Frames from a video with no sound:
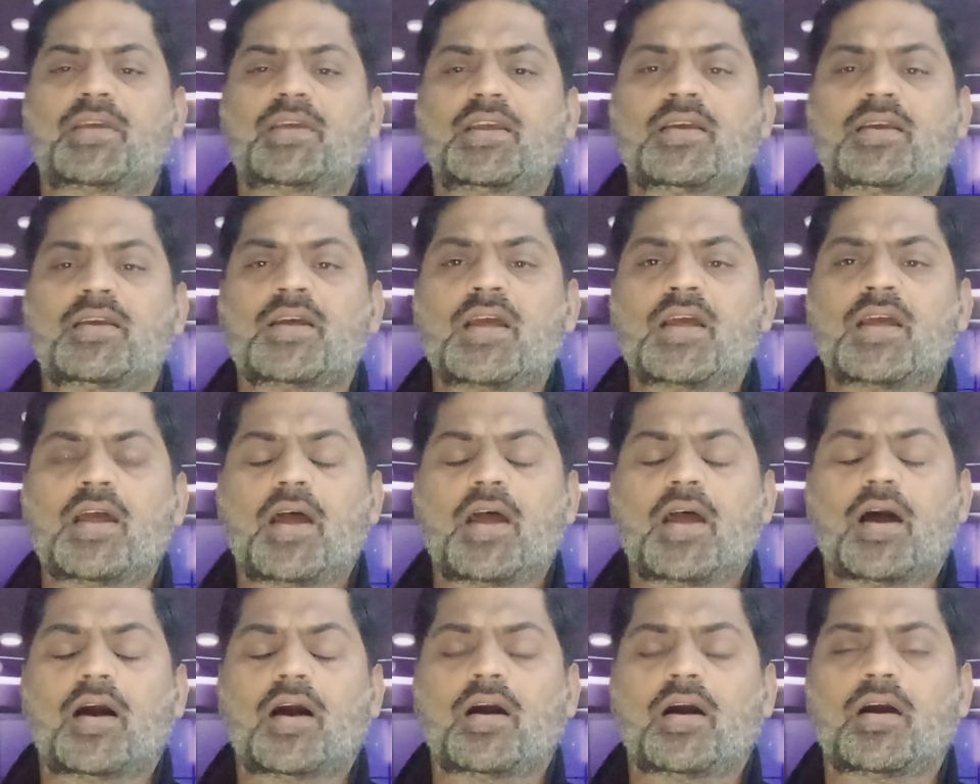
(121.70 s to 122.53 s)
भी
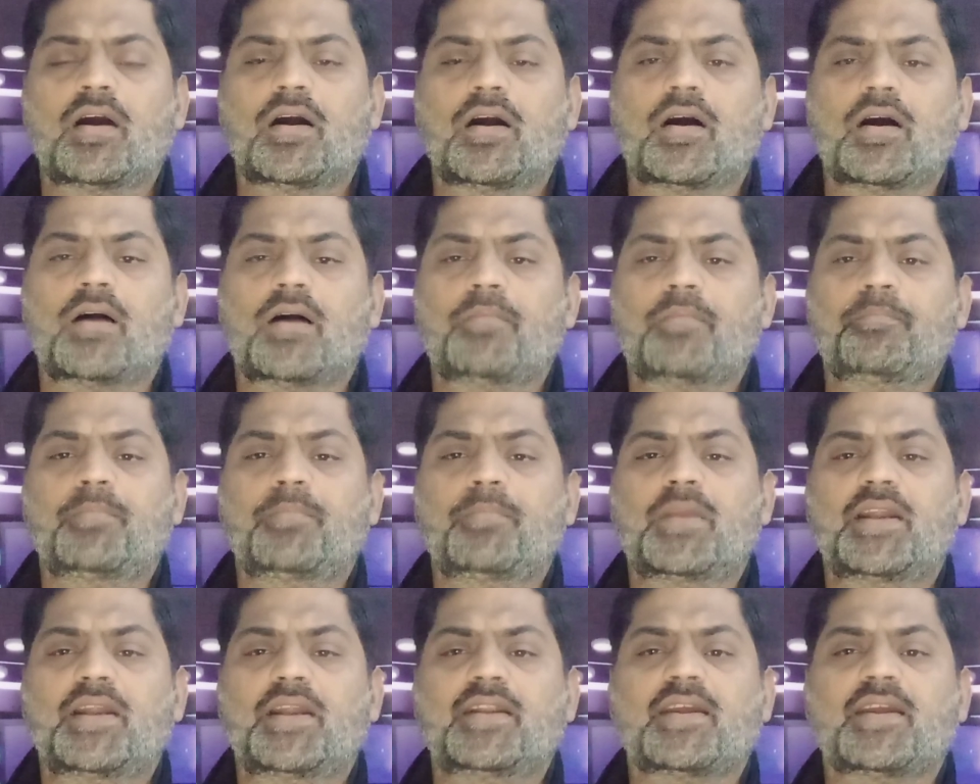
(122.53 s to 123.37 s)
आ,
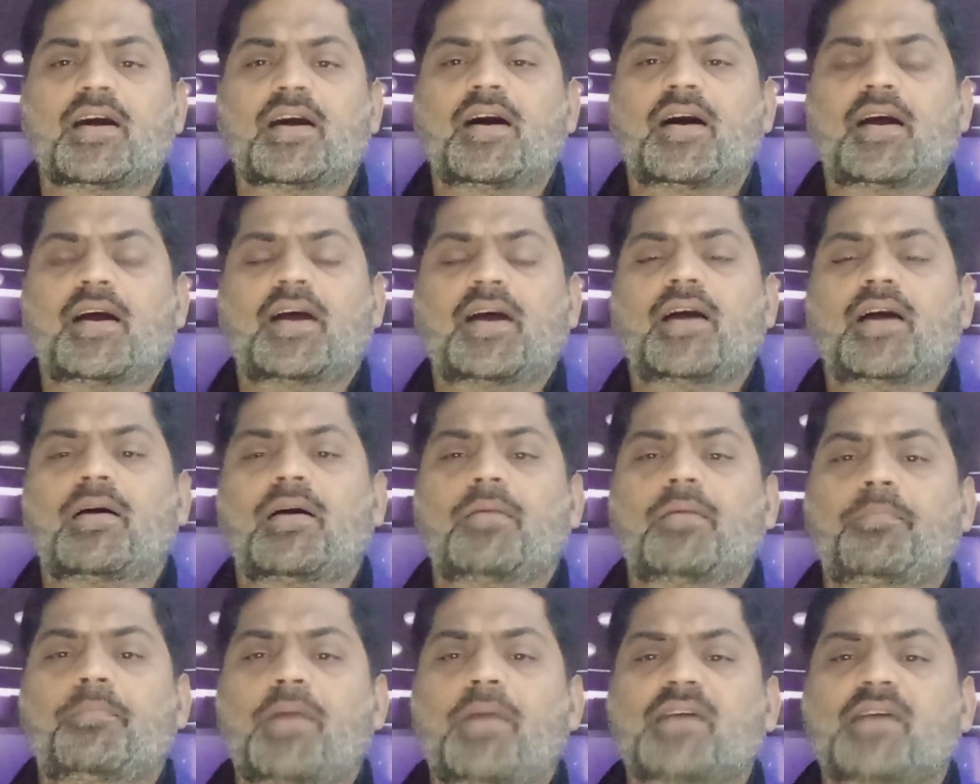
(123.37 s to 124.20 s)
मीडिया है
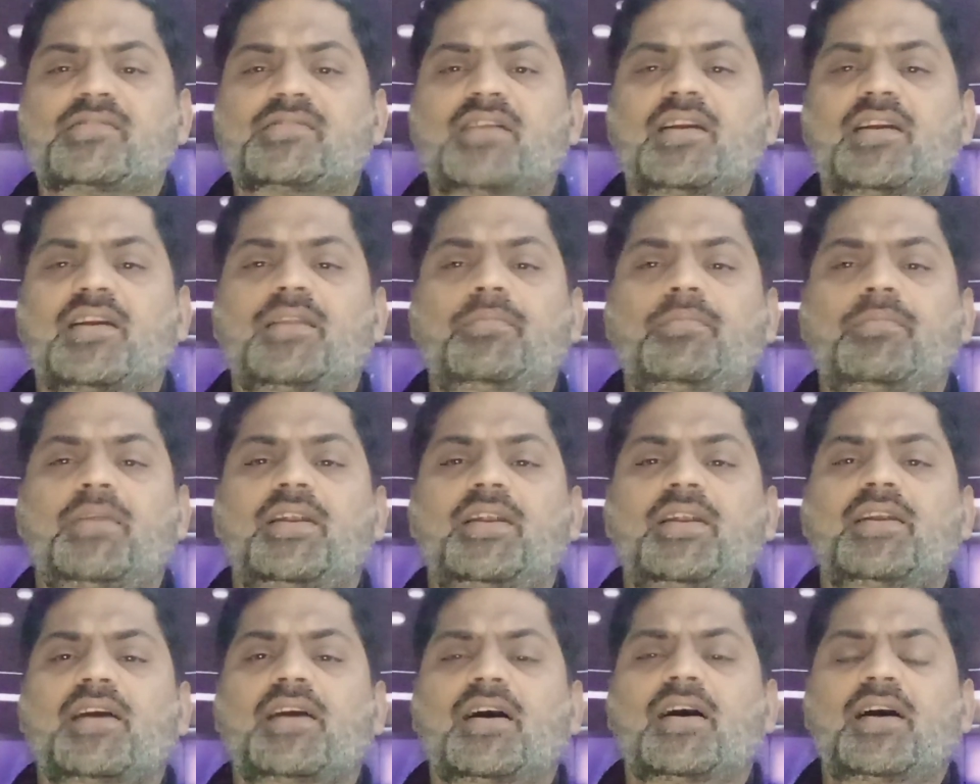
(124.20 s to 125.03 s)
पाकिस्तानी
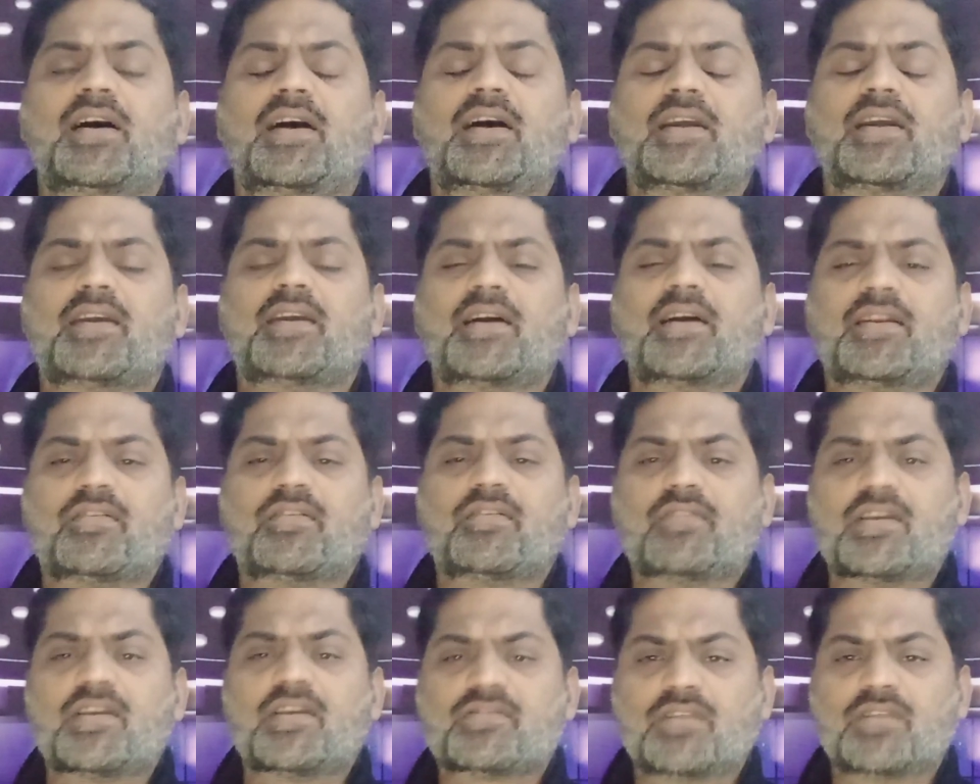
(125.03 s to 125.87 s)
मीडिया है या
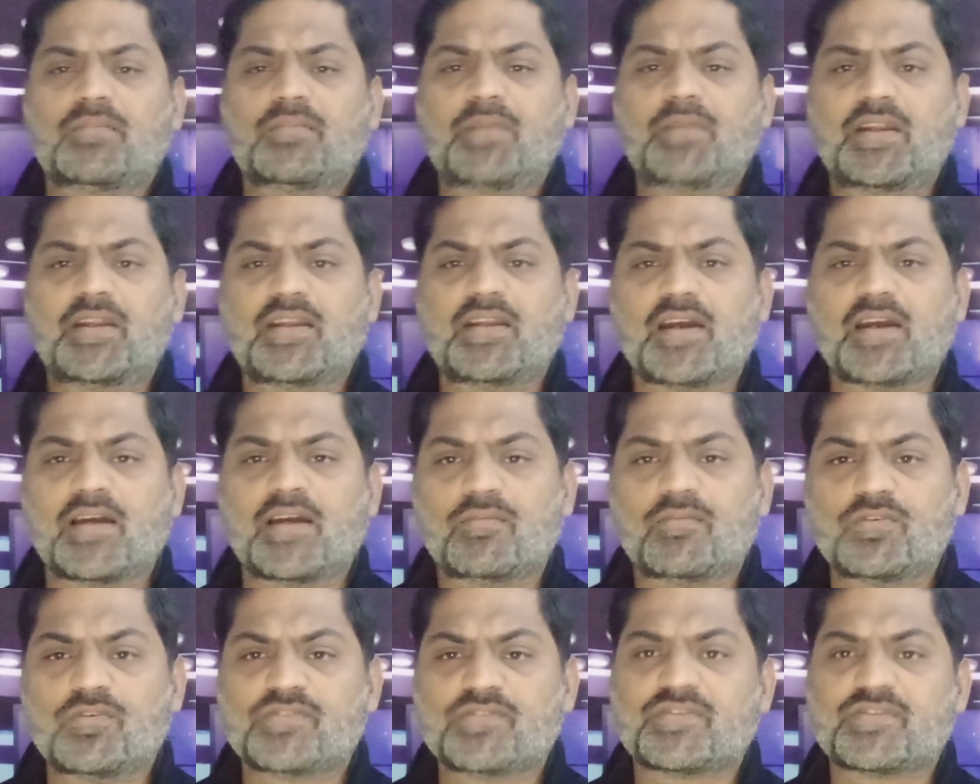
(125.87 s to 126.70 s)
इंटरनेशनल मीडिया
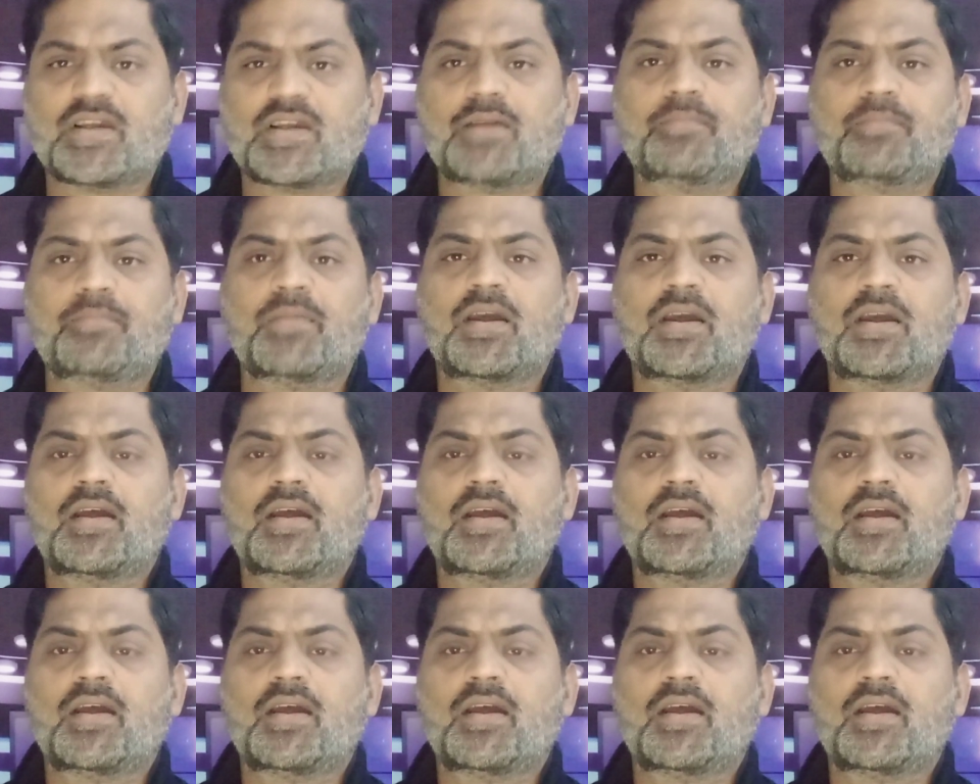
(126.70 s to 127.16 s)
है वो इस टाइम